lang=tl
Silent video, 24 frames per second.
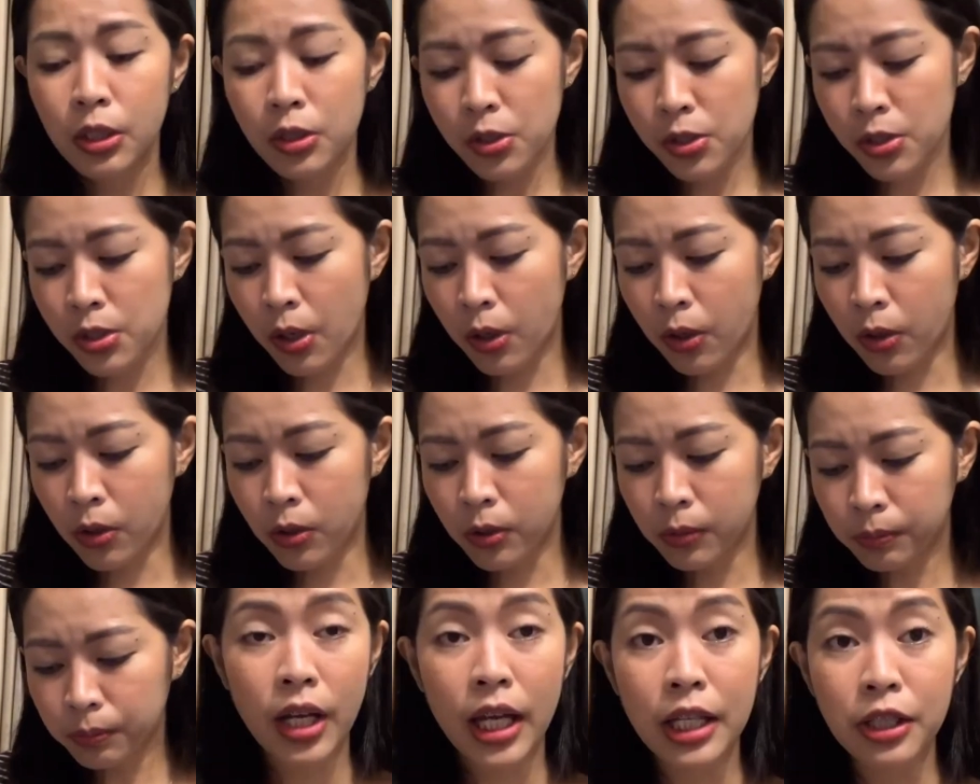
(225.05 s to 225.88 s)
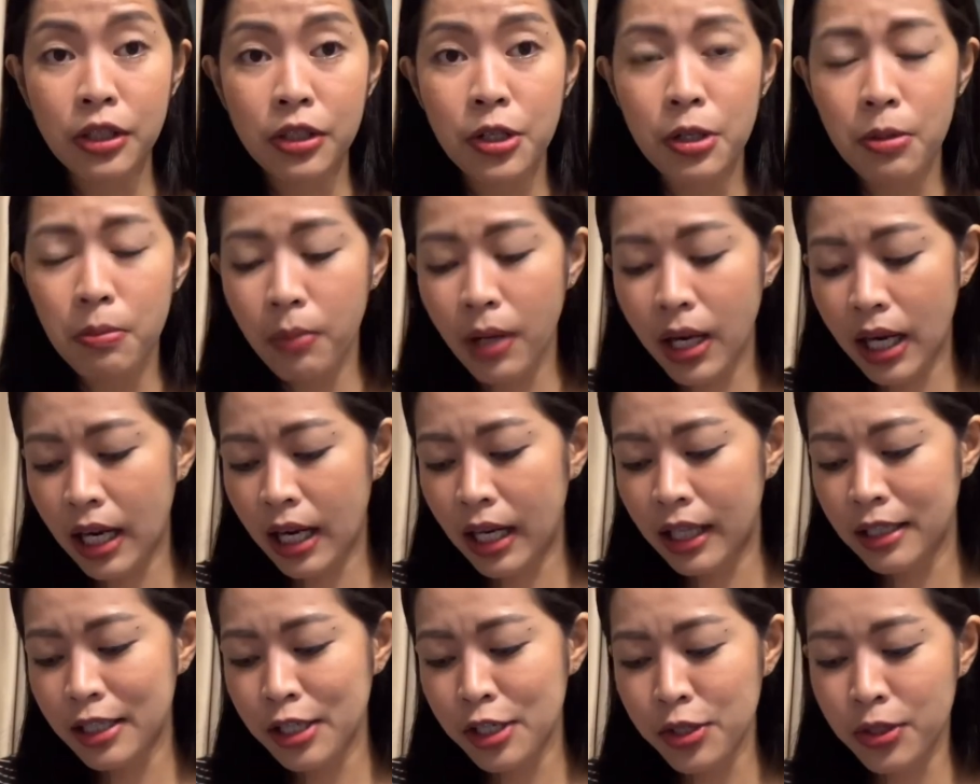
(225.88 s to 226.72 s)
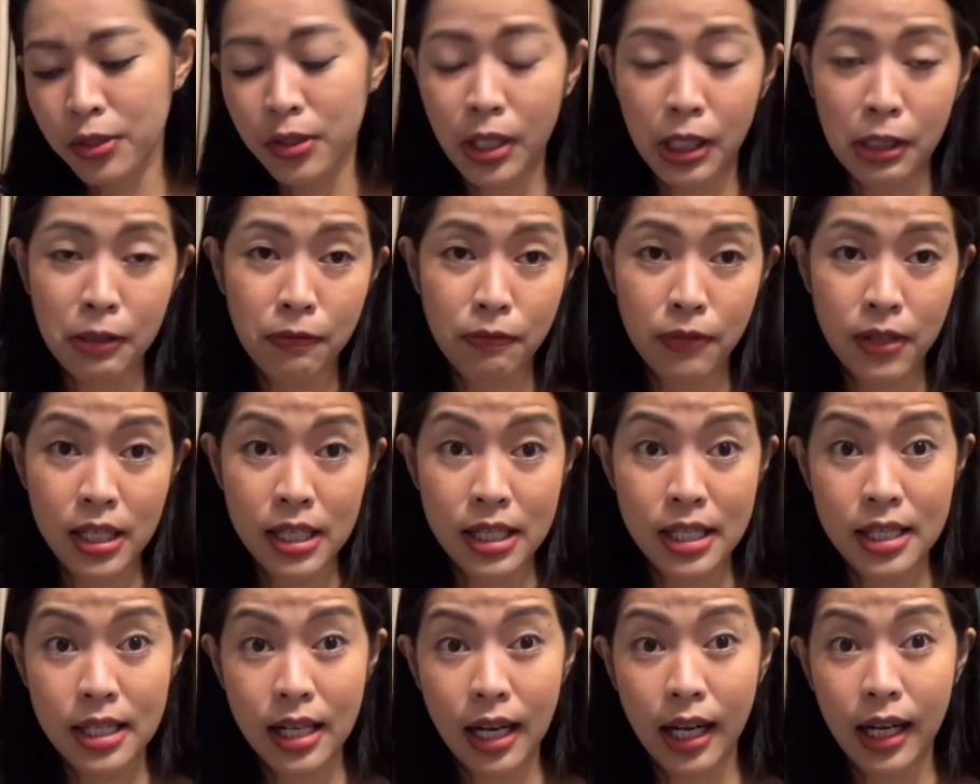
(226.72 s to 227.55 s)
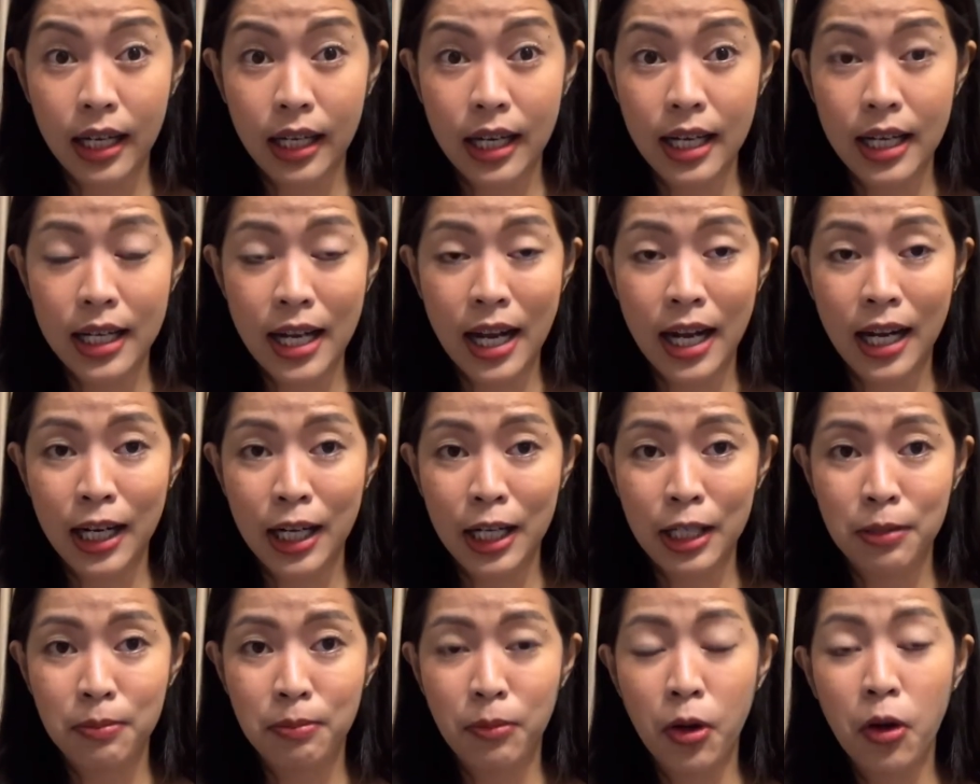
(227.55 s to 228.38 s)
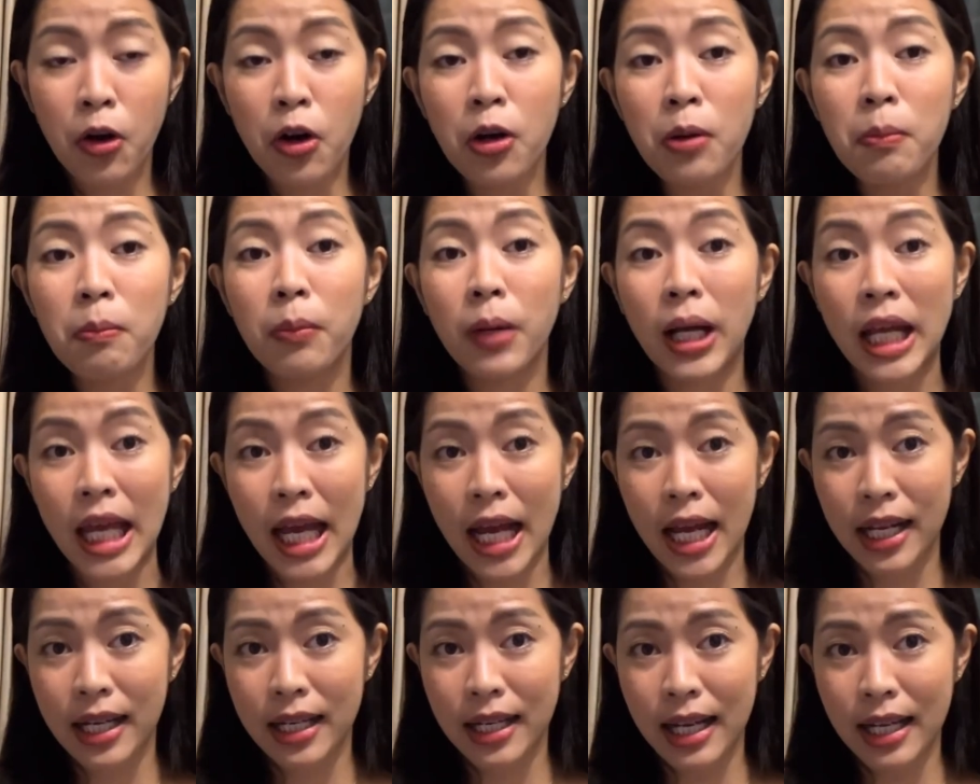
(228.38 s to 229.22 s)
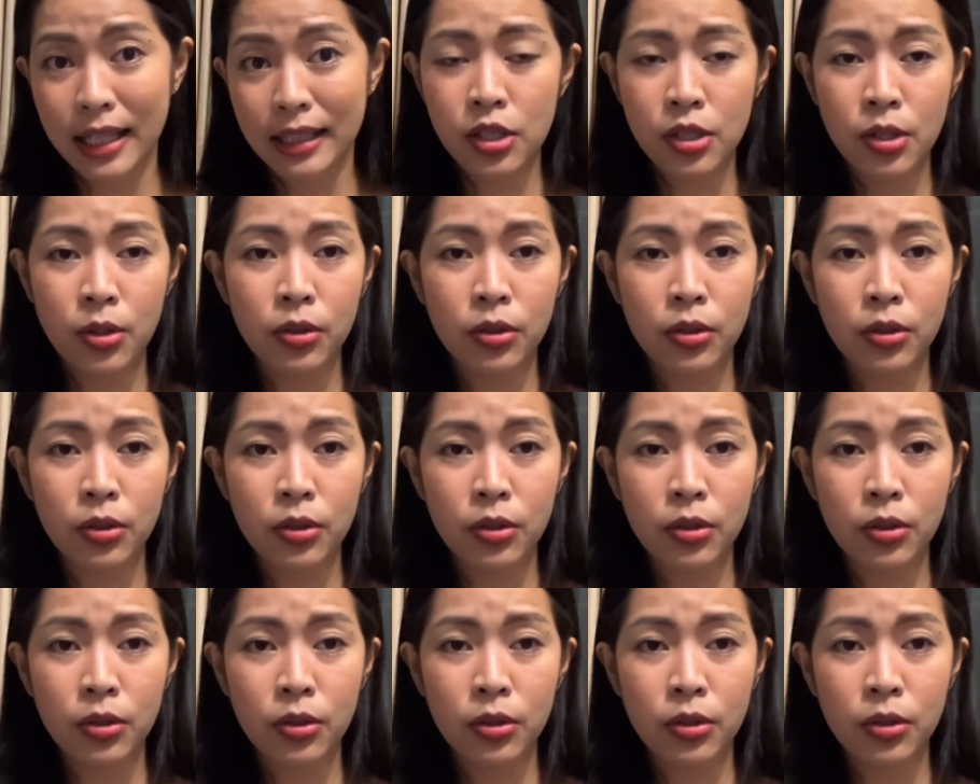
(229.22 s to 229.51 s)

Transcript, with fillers: So, ito yung mga additional fees na kailangan mong bayaran.